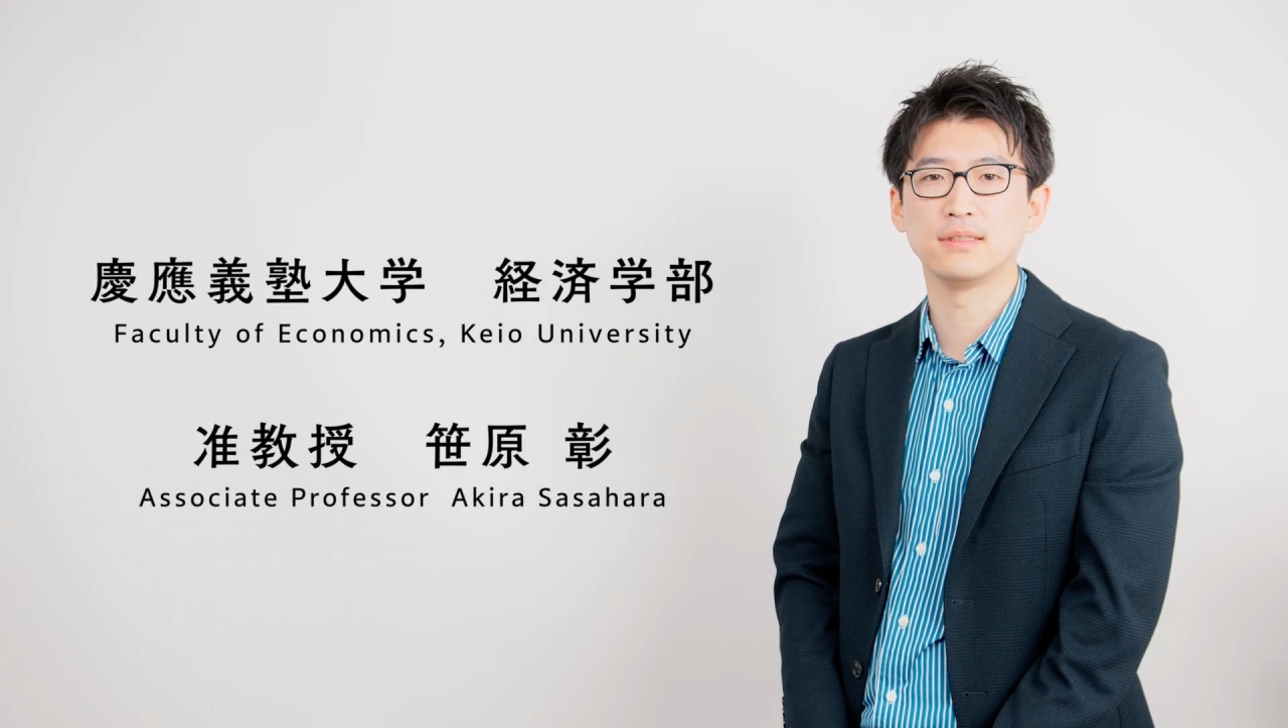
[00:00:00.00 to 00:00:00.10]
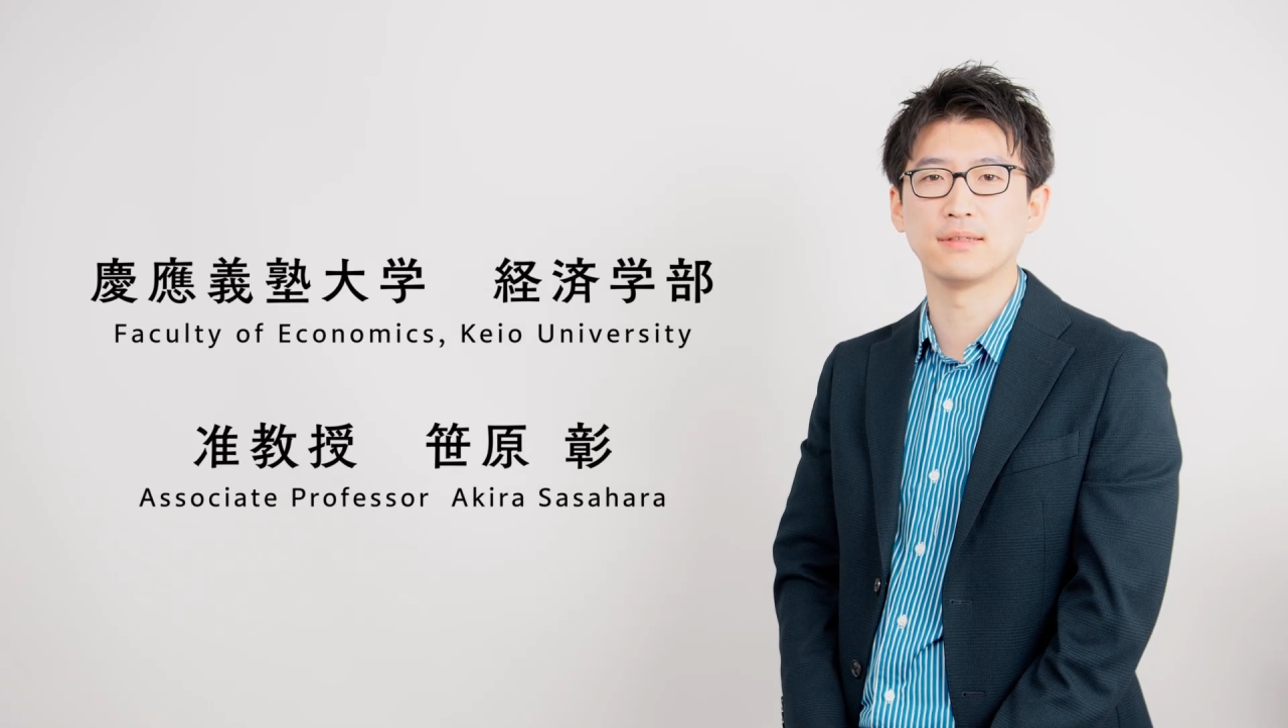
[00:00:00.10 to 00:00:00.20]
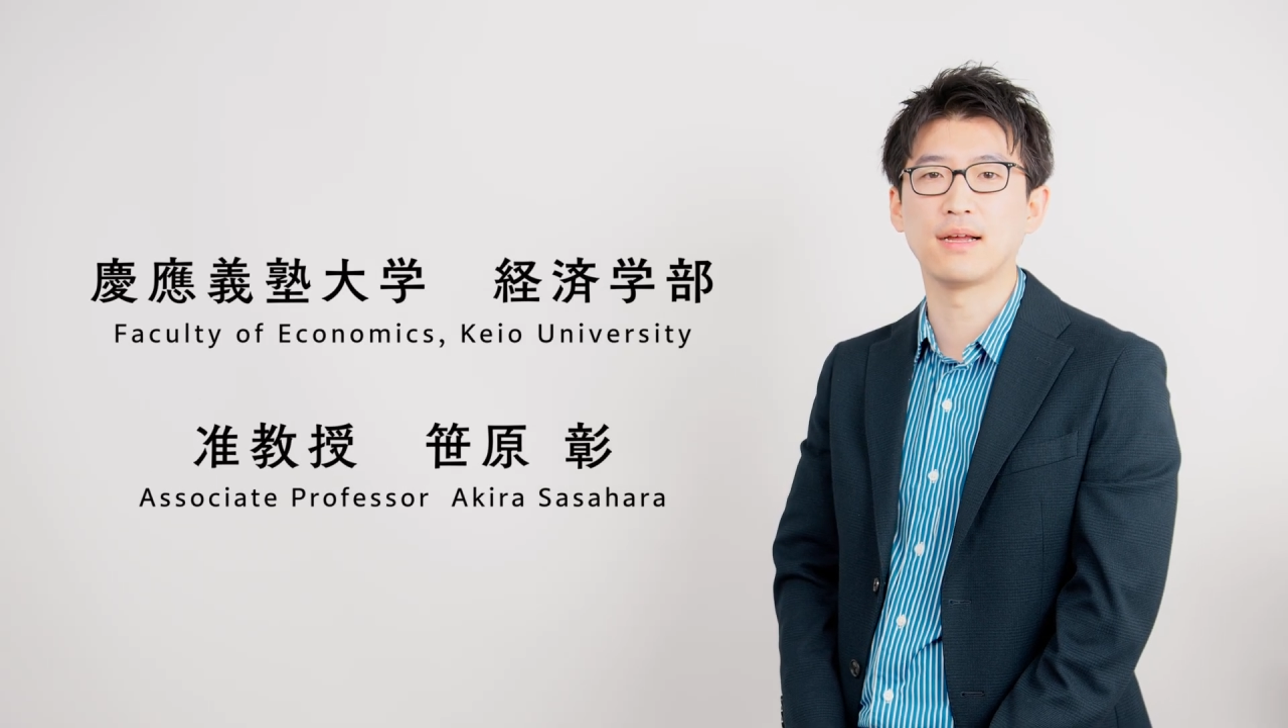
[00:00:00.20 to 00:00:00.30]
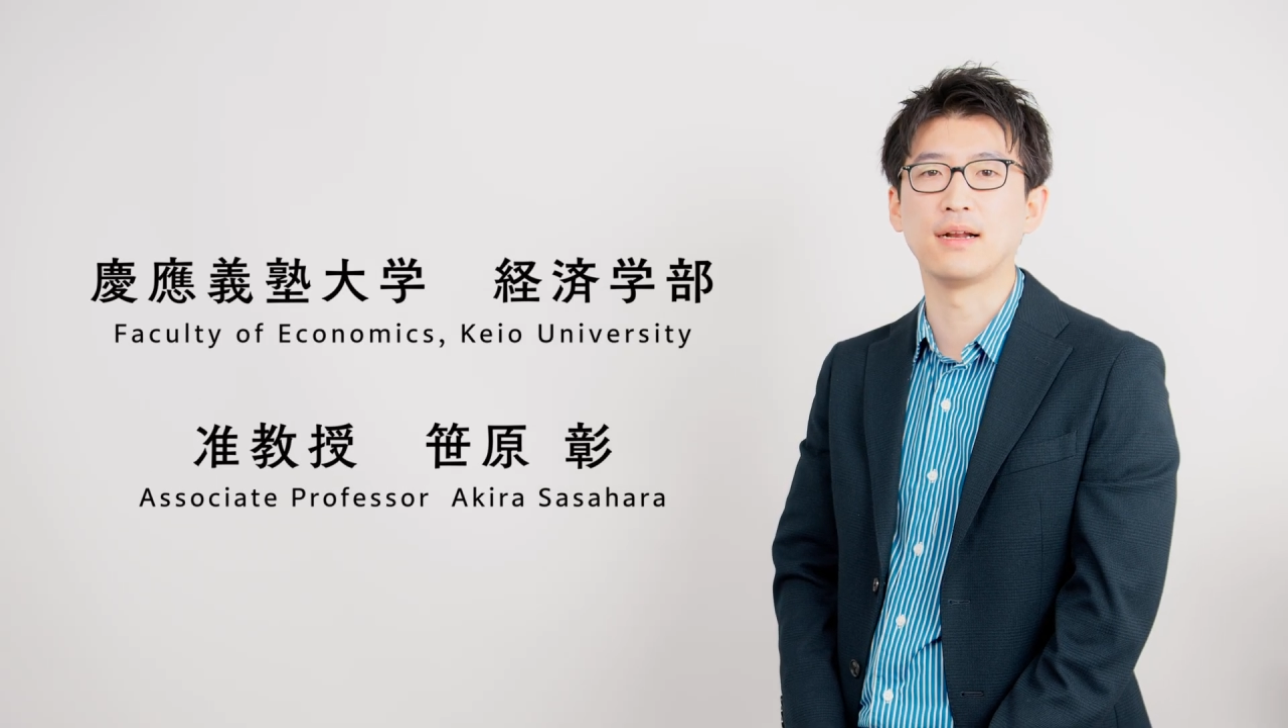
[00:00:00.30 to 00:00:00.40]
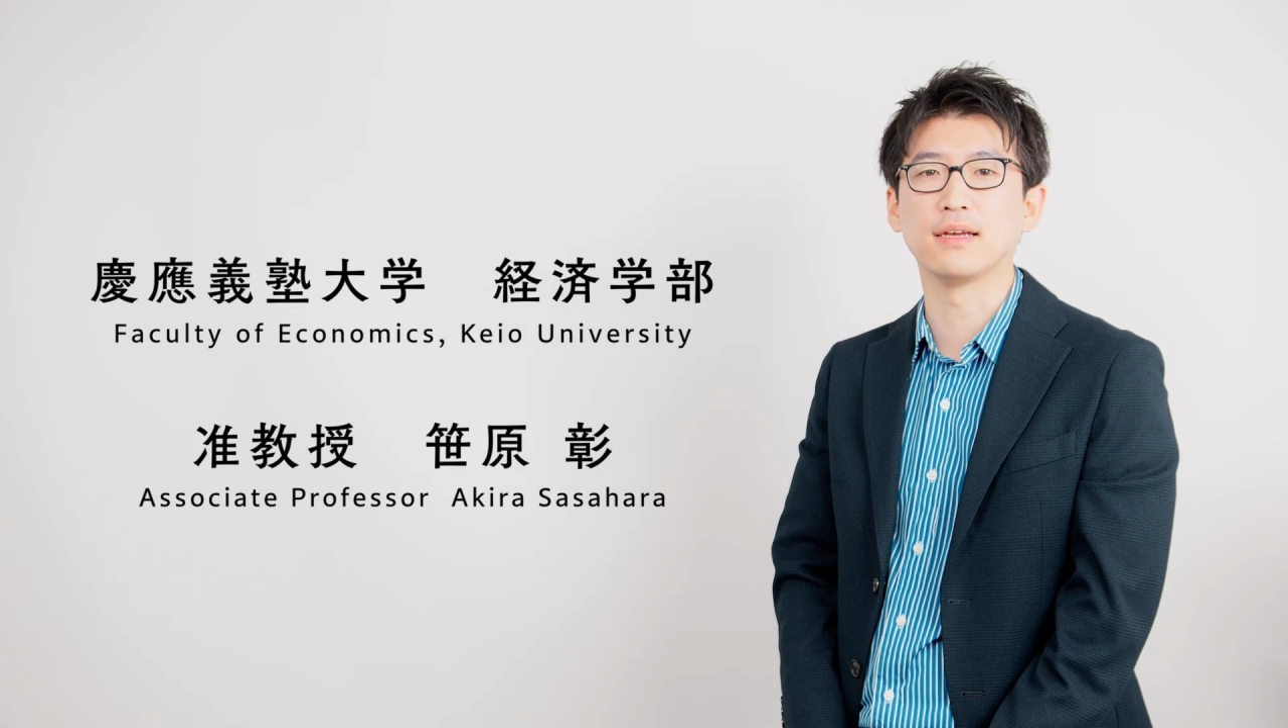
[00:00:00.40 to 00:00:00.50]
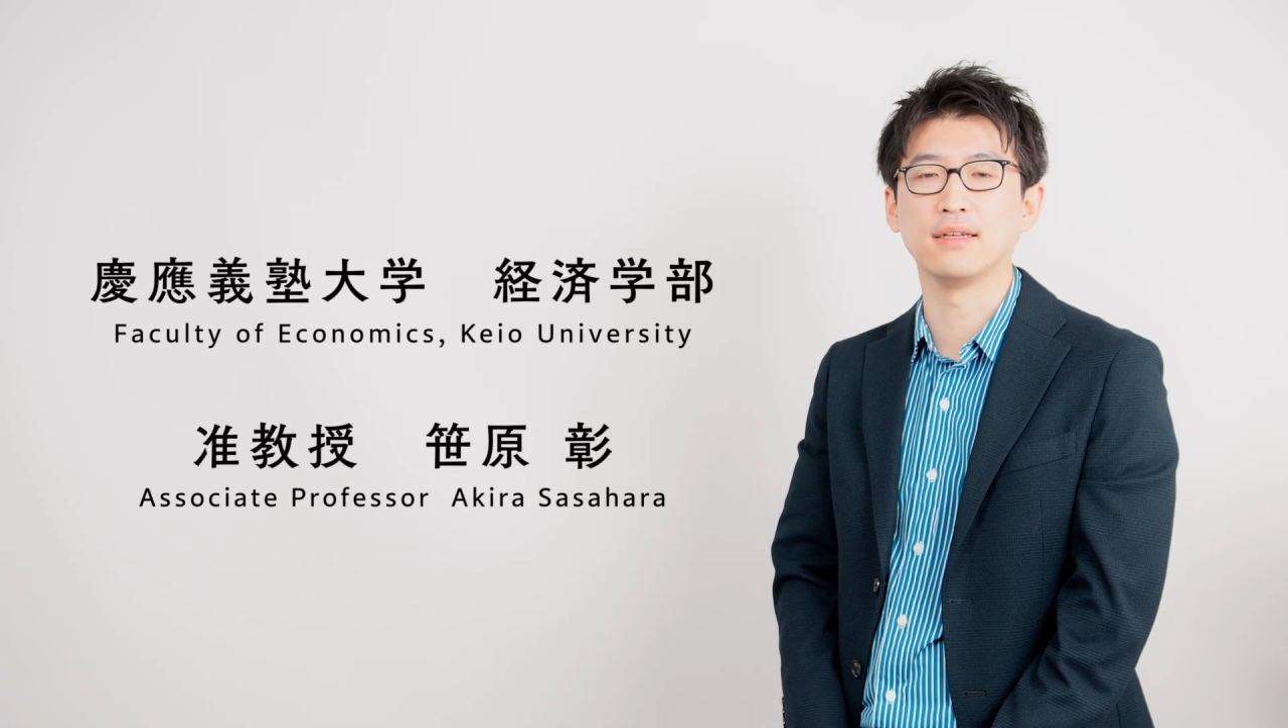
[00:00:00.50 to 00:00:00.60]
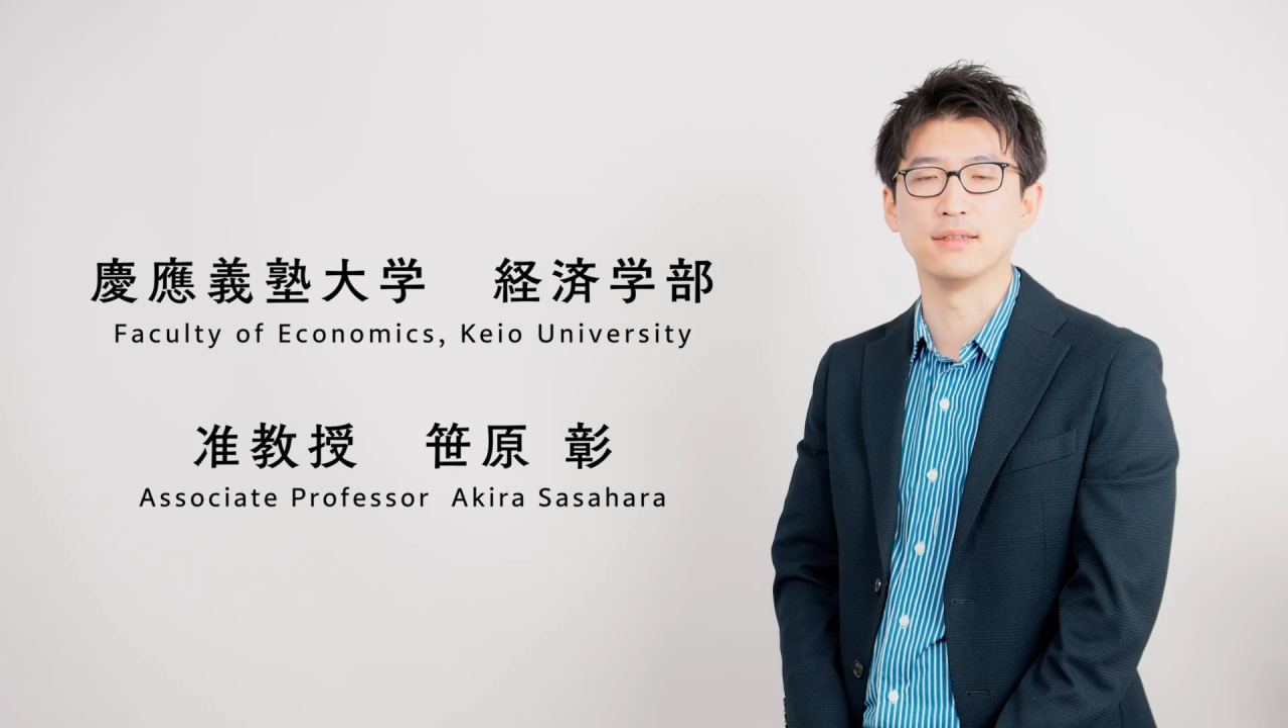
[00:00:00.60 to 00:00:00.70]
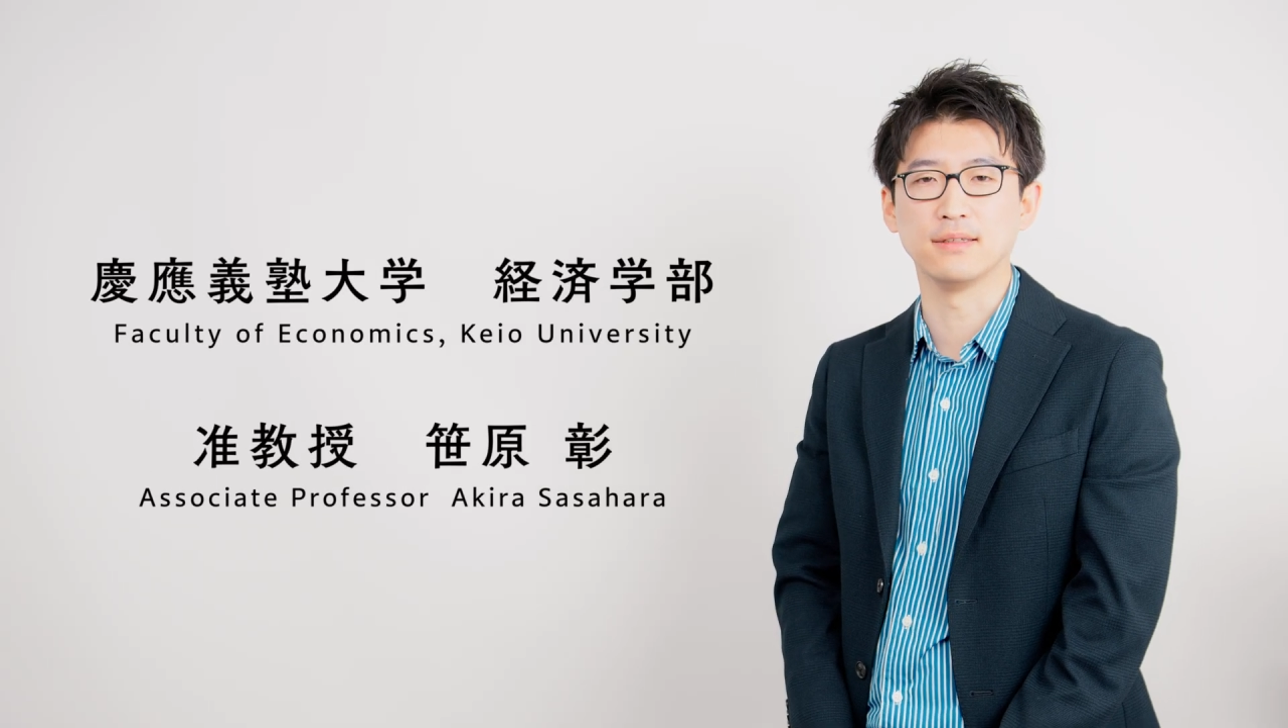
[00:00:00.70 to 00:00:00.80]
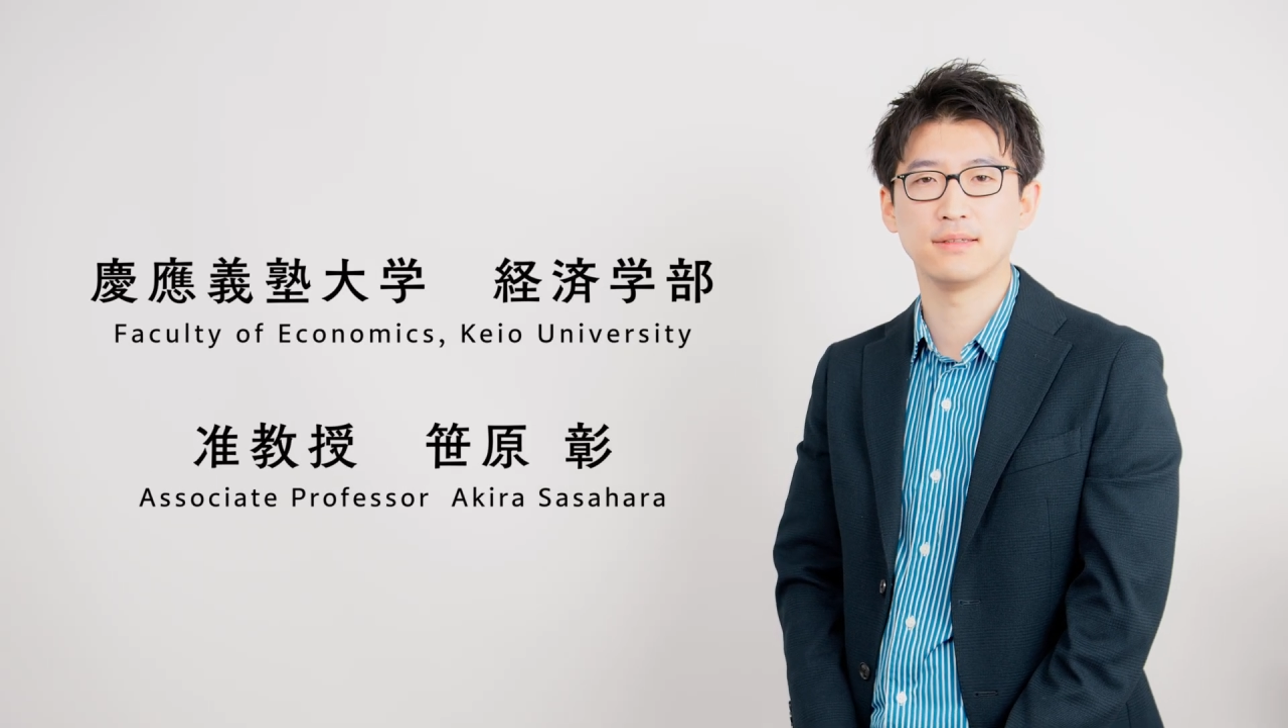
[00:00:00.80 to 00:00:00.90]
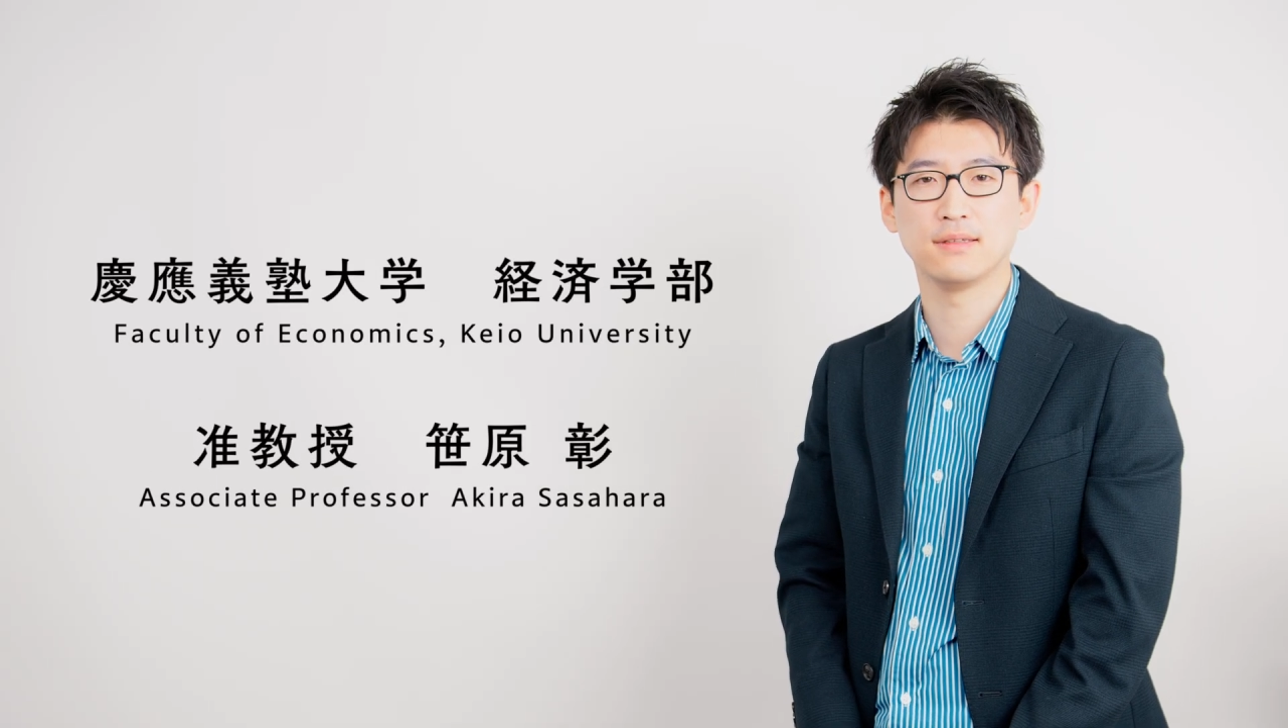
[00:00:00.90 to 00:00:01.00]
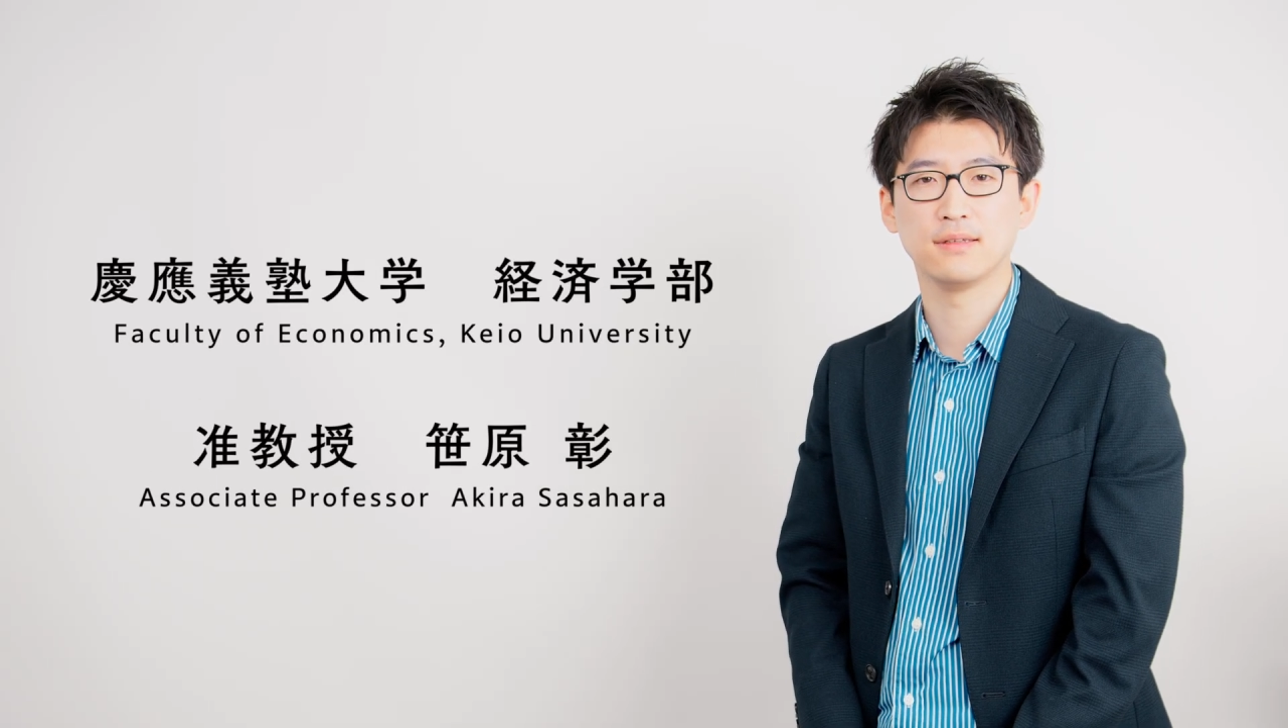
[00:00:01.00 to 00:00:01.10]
笹原明です。